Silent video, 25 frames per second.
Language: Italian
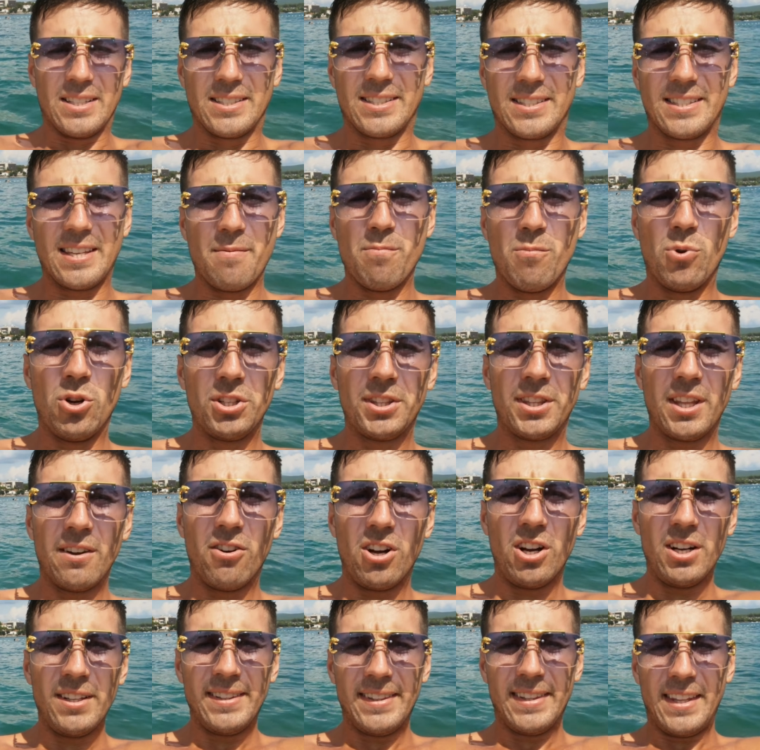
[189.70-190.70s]
Se molte
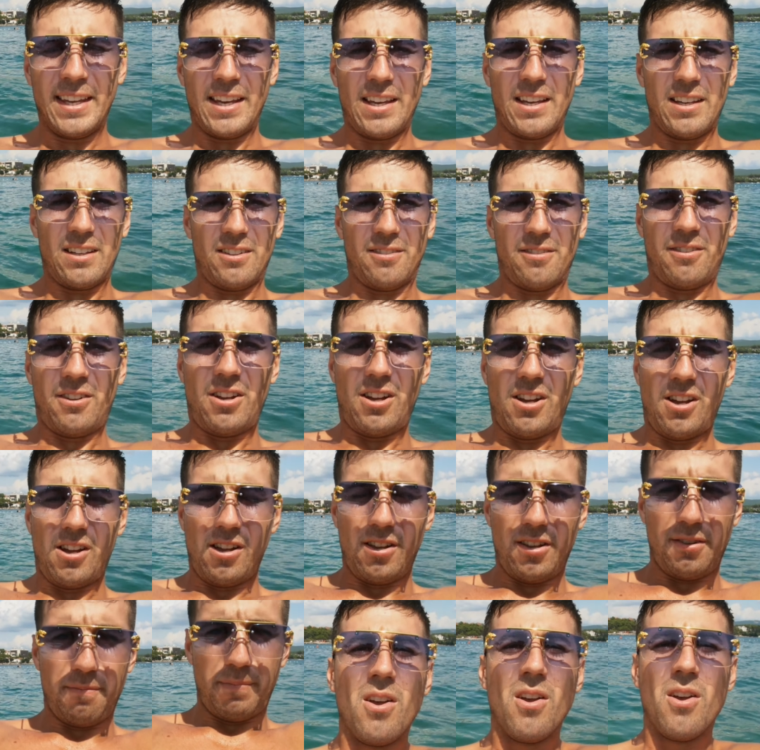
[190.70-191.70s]
volte
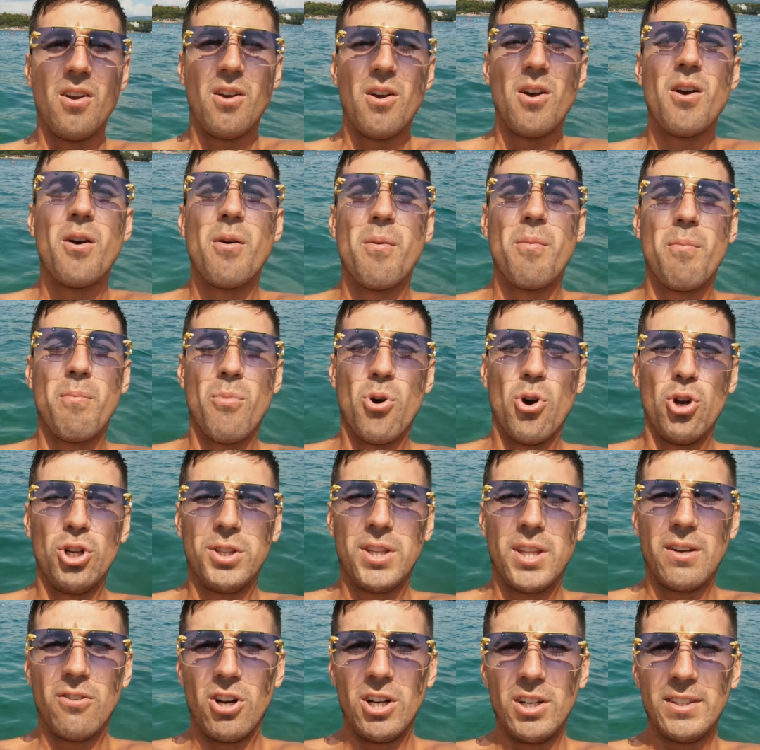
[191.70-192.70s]

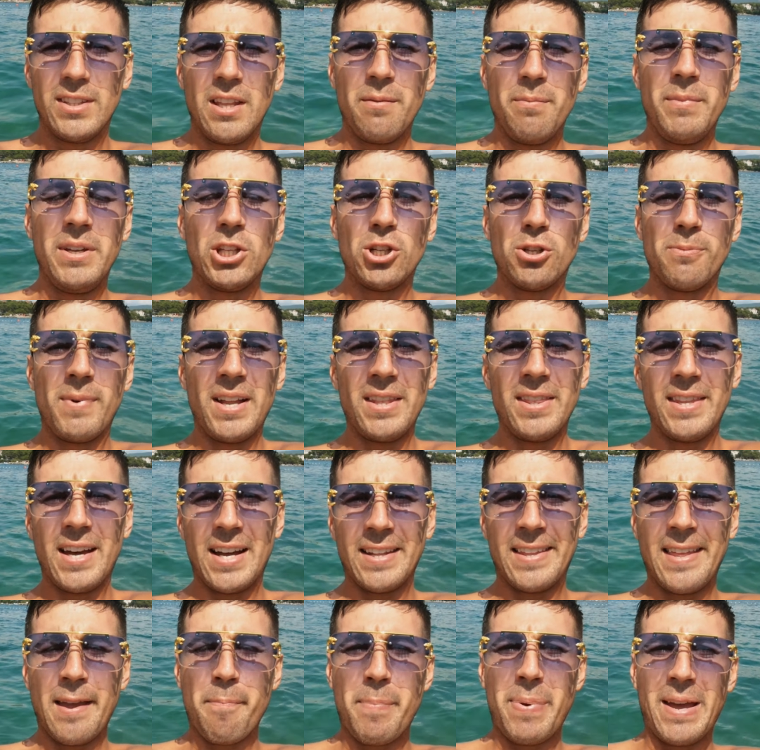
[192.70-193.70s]
Molte volte mi
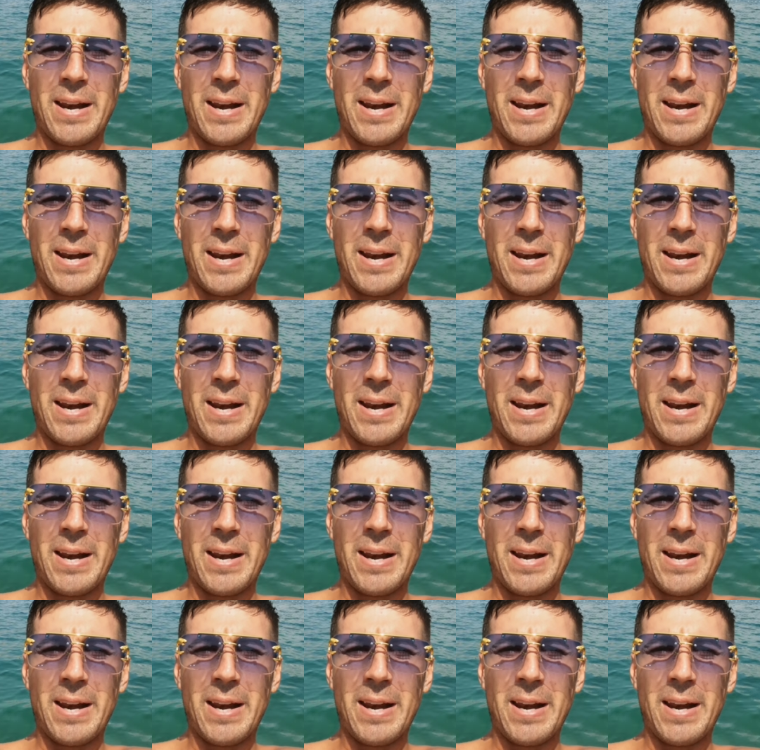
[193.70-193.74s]
domandate